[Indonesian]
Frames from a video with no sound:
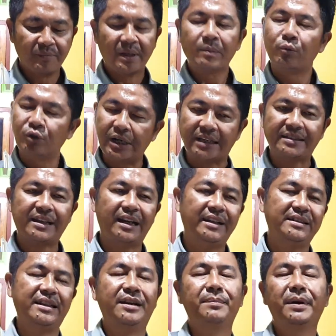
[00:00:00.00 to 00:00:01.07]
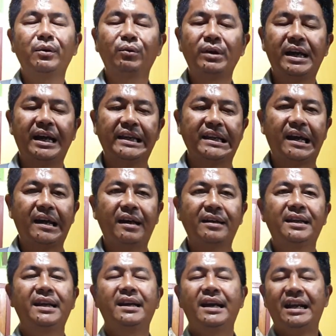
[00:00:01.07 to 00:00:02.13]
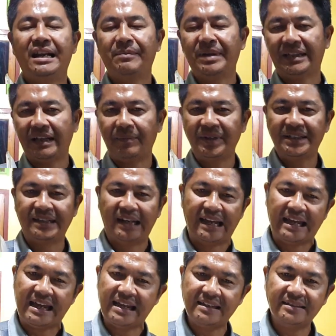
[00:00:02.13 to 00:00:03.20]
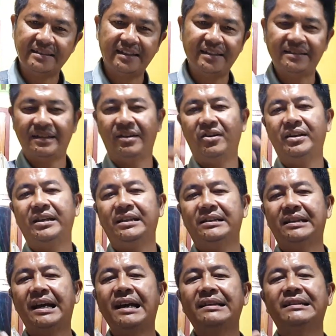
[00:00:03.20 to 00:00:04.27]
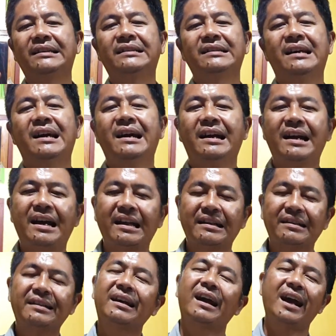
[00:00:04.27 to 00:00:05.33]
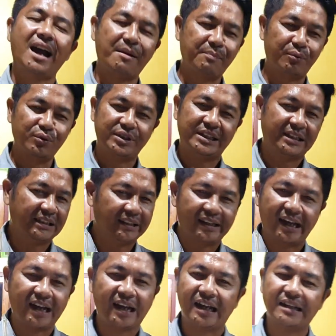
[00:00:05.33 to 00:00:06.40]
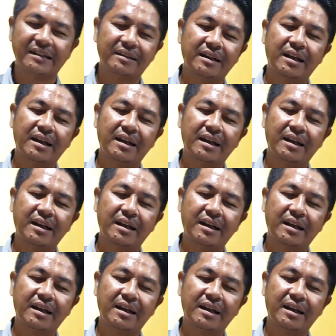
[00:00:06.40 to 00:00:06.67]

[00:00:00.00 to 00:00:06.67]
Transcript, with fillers: mudah sekali cara penggunaannya alamat kami jelas jadi insya Allah kita tidak akan ngapusi tidak akan